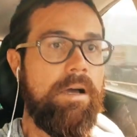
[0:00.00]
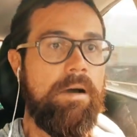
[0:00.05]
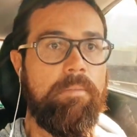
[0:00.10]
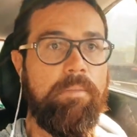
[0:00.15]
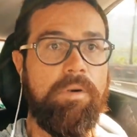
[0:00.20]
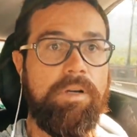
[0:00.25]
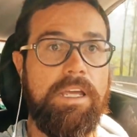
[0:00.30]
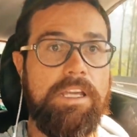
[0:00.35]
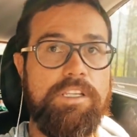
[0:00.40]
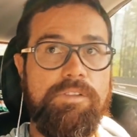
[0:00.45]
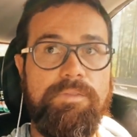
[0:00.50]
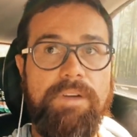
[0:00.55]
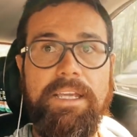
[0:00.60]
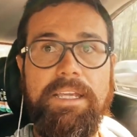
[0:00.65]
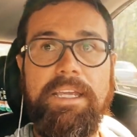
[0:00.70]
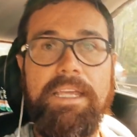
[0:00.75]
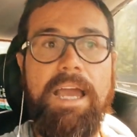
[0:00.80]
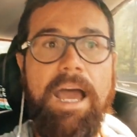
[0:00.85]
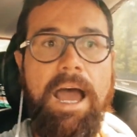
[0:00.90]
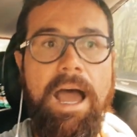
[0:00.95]
porque isso vai
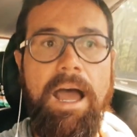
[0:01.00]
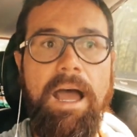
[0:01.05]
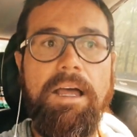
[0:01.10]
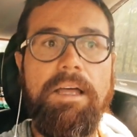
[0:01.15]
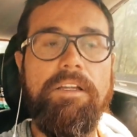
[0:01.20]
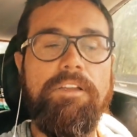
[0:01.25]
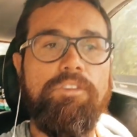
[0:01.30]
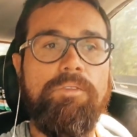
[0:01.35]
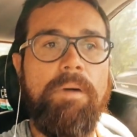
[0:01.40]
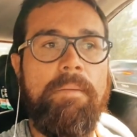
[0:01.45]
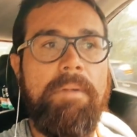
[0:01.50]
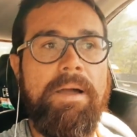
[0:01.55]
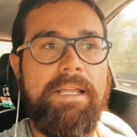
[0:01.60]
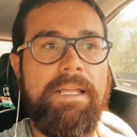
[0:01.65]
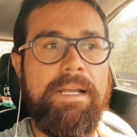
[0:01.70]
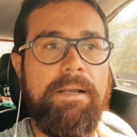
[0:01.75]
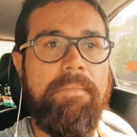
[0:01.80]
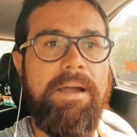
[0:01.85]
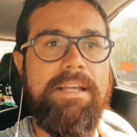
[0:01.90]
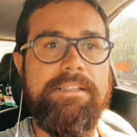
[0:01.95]
guiar de uma
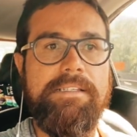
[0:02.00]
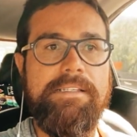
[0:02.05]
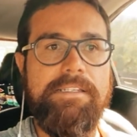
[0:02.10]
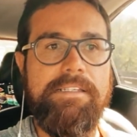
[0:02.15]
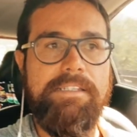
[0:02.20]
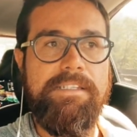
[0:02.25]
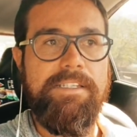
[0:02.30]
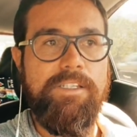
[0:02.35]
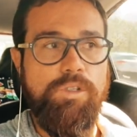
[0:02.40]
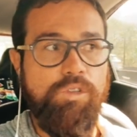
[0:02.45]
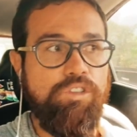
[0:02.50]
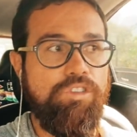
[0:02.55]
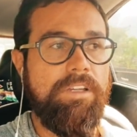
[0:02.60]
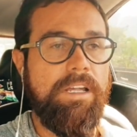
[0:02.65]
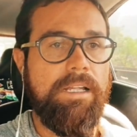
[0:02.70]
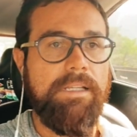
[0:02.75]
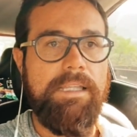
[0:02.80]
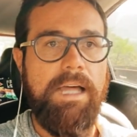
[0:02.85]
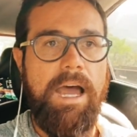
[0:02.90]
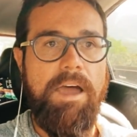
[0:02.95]
maneira mais
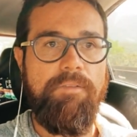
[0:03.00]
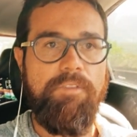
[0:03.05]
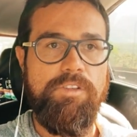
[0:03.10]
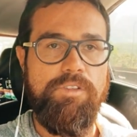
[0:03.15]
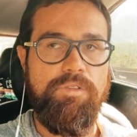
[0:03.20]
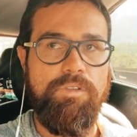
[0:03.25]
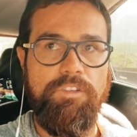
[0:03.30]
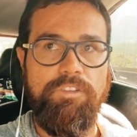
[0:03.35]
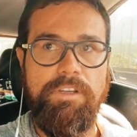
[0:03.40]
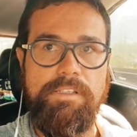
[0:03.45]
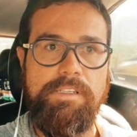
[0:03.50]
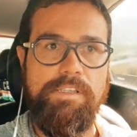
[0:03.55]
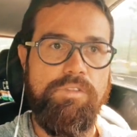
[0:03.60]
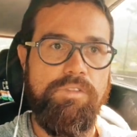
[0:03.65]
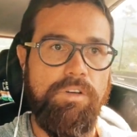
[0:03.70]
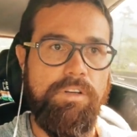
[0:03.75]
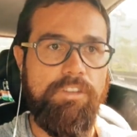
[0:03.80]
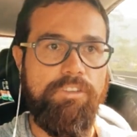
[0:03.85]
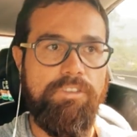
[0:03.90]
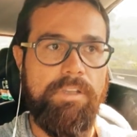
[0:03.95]
sustentável as suas
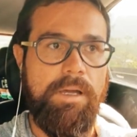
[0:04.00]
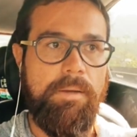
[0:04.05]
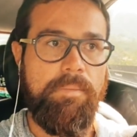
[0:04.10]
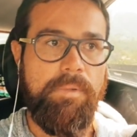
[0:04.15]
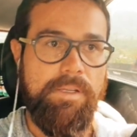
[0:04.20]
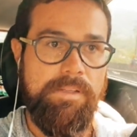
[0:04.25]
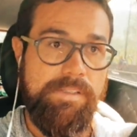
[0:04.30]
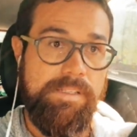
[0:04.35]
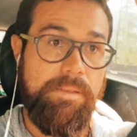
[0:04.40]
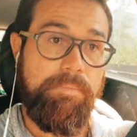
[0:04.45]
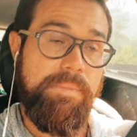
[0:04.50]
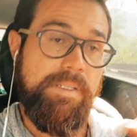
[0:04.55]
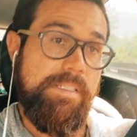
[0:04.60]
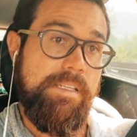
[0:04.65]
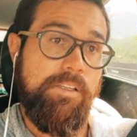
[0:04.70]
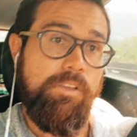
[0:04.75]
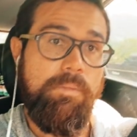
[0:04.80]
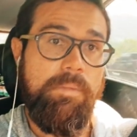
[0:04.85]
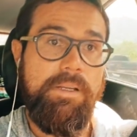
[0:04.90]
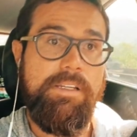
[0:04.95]
decisões, tá? Porque você
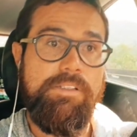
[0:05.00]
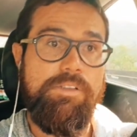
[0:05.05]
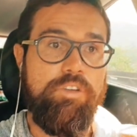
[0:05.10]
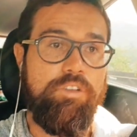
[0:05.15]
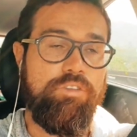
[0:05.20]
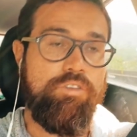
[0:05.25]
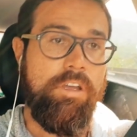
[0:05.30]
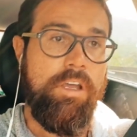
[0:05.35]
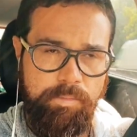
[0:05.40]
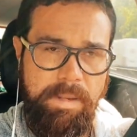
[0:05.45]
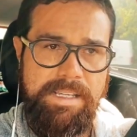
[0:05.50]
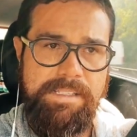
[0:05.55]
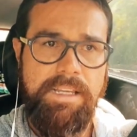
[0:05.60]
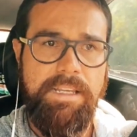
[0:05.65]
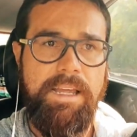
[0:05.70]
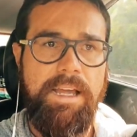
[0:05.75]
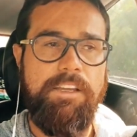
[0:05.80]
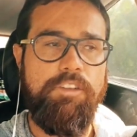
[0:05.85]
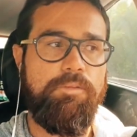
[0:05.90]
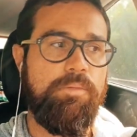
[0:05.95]
precisa tomar decisões mais
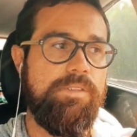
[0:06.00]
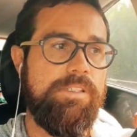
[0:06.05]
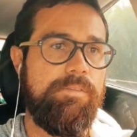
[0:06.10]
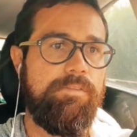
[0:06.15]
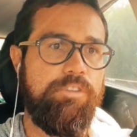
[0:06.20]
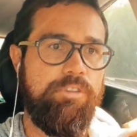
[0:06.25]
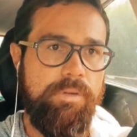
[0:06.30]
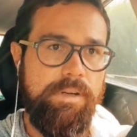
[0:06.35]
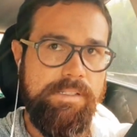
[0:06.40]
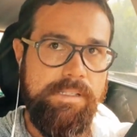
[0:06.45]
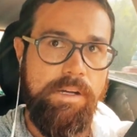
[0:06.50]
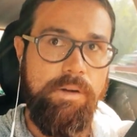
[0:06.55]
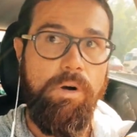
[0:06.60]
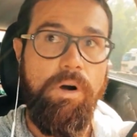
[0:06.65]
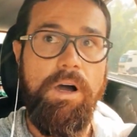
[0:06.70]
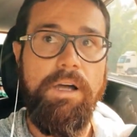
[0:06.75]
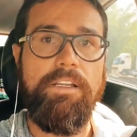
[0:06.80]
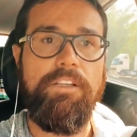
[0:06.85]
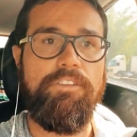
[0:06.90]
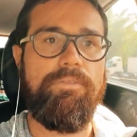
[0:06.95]
alinhadas possíveis com essa
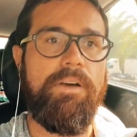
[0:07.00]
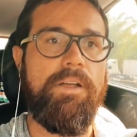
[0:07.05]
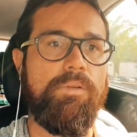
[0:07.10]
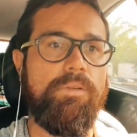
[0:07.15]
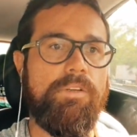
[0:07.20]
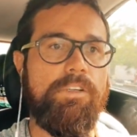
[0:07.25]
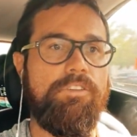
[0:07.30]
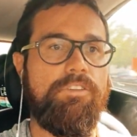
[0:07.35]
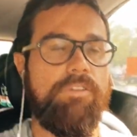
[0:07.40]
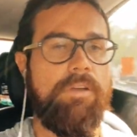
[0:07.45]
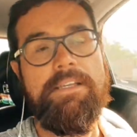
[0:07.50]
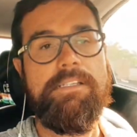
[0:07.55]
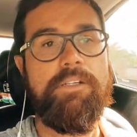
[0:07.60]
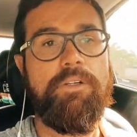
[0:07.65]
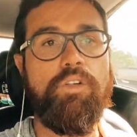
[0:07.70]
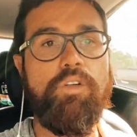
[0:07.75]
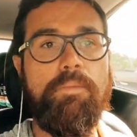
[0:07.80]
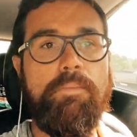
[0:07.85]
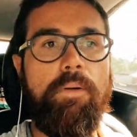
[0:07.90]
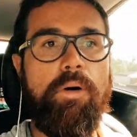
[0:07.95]
ordem de valores.
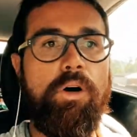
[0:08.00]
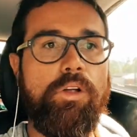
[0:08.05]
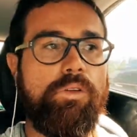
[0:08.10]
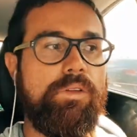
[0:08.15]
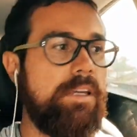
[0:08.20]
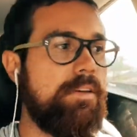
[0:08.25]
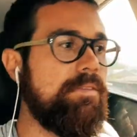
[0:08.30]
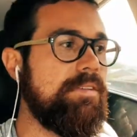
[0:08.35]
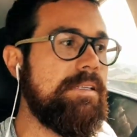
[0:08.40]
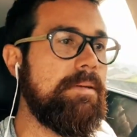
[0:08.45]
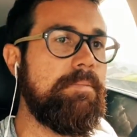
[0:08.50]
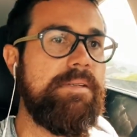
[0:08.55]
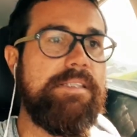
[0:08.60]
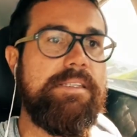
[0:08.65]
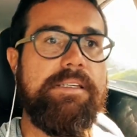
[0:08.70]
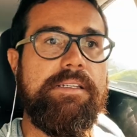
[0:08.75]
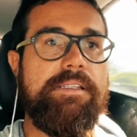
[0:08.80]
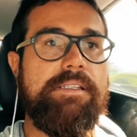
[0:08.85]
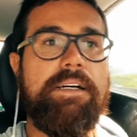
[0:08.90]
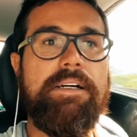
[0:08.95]
Segundo ponto é que você
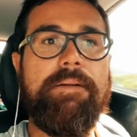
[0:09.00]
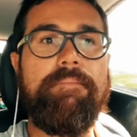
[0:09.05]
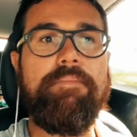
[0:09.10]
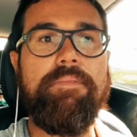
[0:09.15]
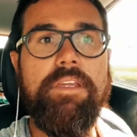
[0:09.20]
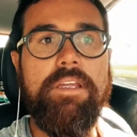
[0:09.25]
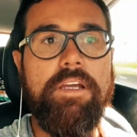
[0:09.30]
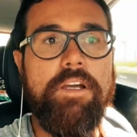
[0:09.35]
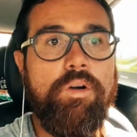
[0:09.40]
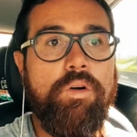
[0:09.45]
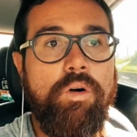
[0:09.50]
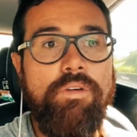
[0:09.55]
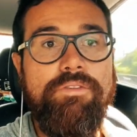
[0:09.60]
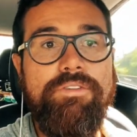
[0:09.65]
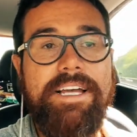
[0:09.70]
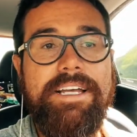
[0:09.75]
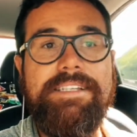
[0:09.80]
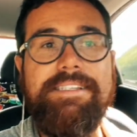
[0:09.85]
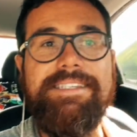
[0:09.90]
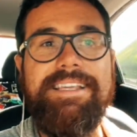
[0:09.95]
precisa
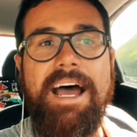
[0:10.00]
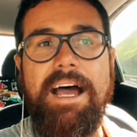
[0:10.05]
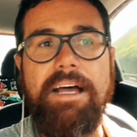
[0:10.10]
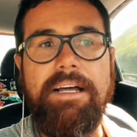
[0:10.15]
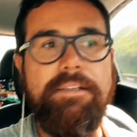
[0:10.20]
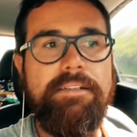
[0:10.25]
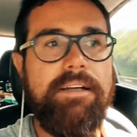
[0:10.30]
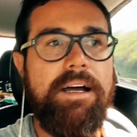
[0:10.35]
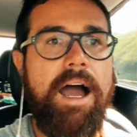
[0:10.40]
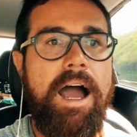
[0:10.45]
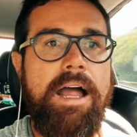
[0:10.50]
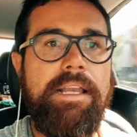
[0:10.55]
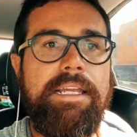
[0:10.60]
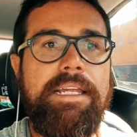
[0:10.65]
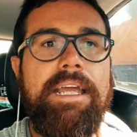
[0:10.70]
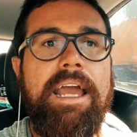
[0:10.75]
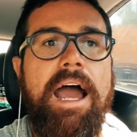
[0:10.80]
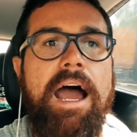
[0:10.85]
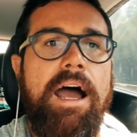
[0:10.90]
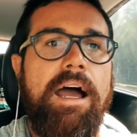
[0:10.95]
conversar,
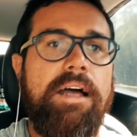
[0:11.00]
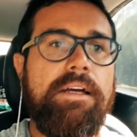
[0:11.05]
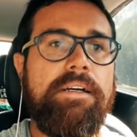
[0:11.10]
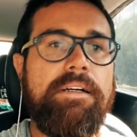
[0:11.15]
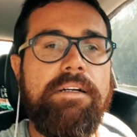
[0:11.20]
alinhar,